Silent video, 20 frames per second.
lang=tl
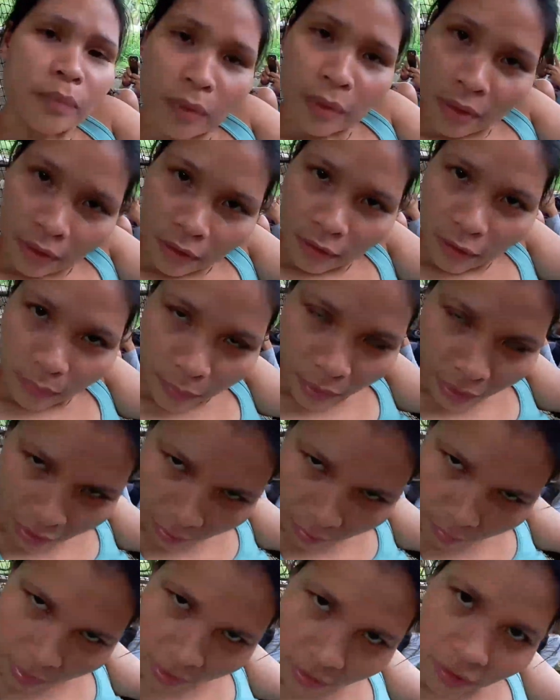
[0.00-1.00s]
Pura ang
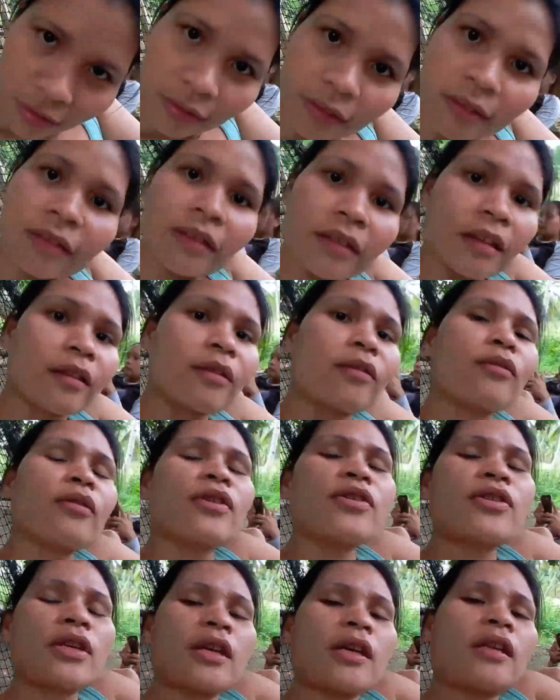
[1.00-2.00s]
lamig-lamig dito.
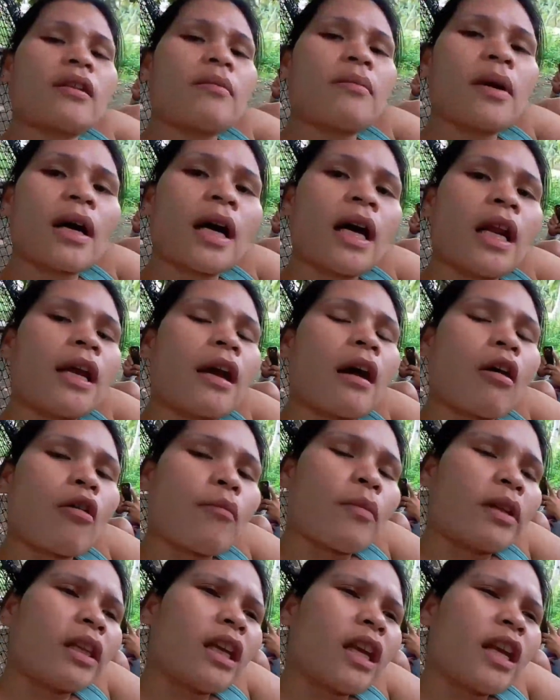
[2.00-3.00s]
Kasi, di ba, galing ako
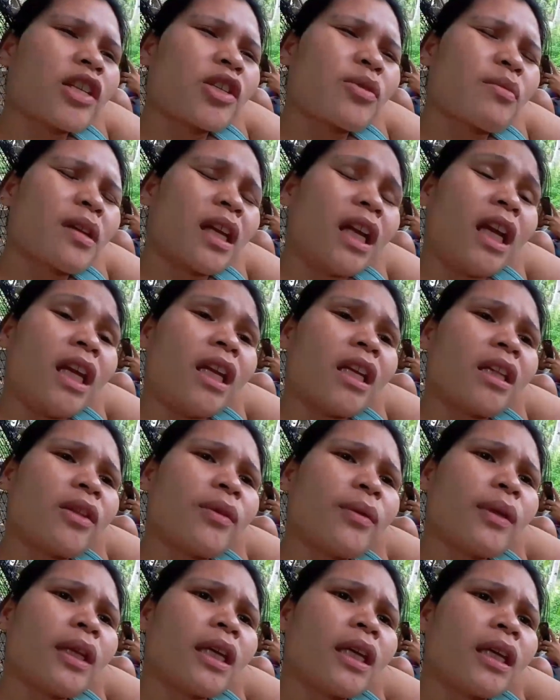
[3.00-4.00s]
Manila, sobrang init
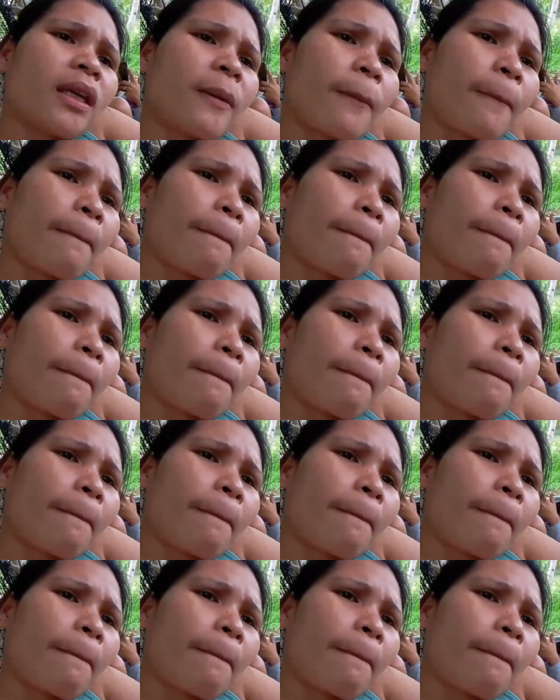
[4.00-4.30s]
doon eh.